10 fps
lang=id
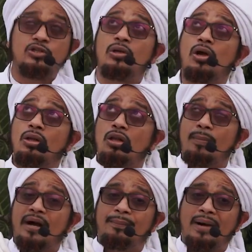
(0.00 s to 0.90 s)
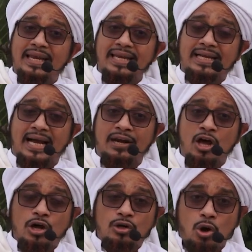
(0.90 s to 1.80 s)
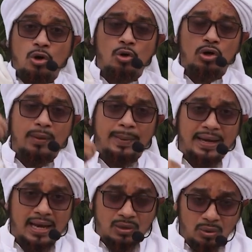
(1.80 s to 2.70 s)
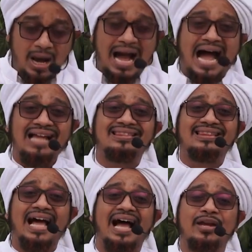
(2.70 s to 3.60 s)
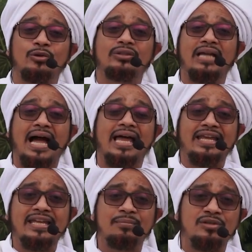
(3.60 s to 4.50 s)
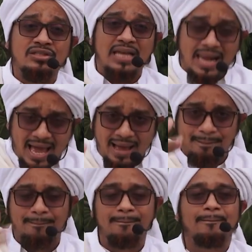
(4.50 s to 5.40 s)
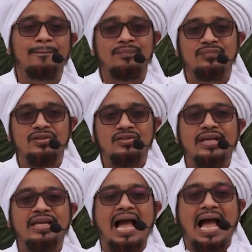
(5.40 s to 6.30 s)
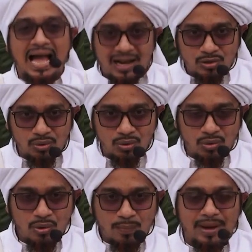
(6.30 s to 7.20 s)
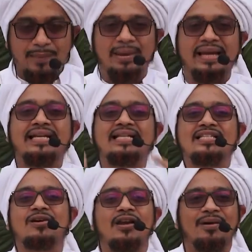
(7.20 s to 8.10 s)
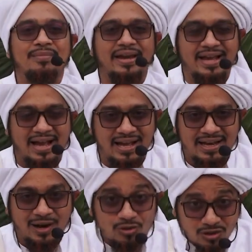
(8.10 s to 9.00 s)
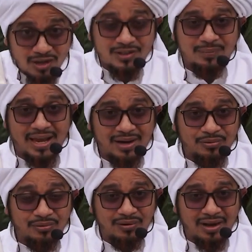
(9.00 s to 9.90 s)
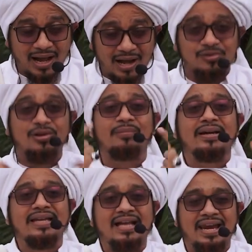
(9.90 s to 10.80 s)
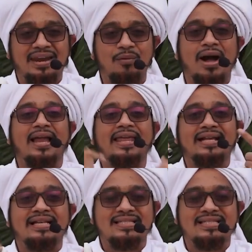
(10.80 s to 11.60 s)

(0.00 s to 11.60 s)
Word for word: kecuali Allah mengembalikan ruhku kepadaku hatta arudda alaihim salam sehingga aku mengembalikan sawalam mereka Kau sholat kepadaku, aku kembalikan. Wa